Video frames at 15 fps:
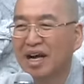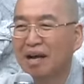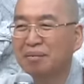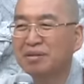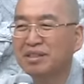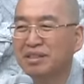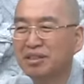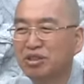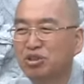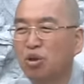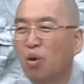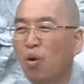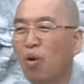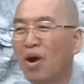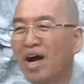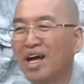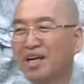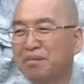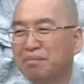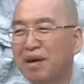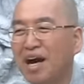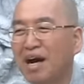아버지를
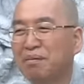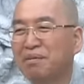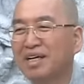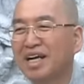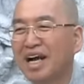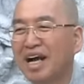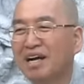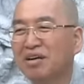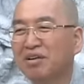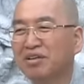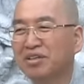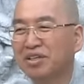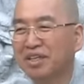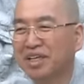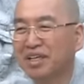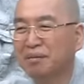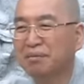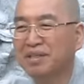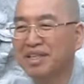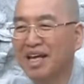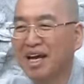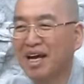좋아하는 마음을 갖고 이렇게
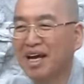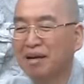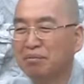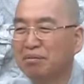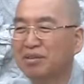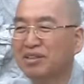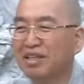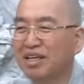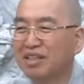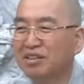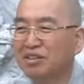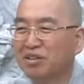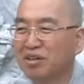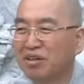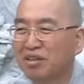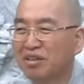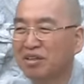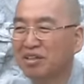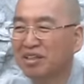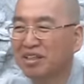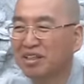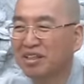옆에 딱 붙어가지고
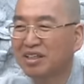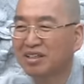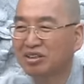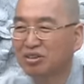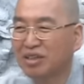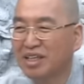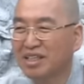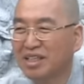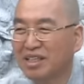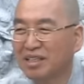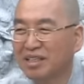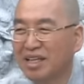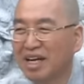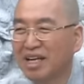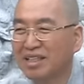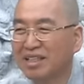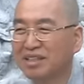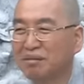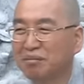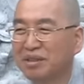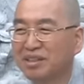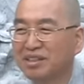어? 술한 잔 따라
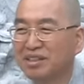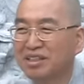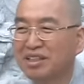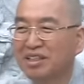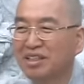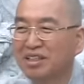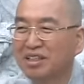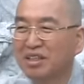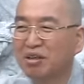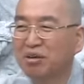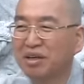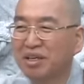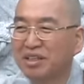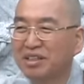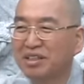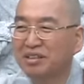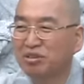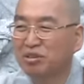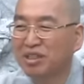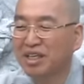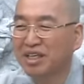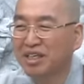드리면서 회를
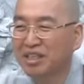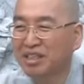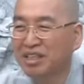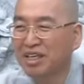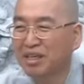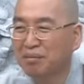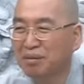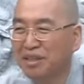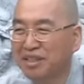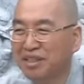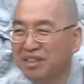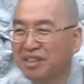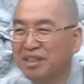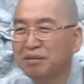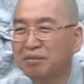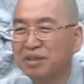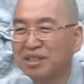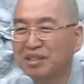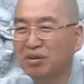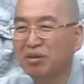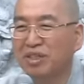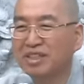숟가락에다가 입에 넣어
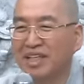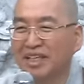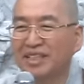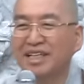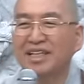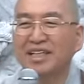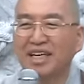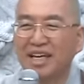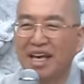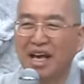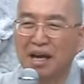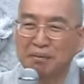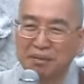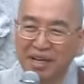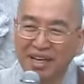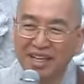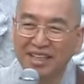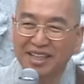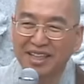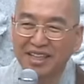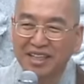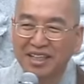드리면서 고래 살짝
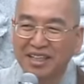얘기하면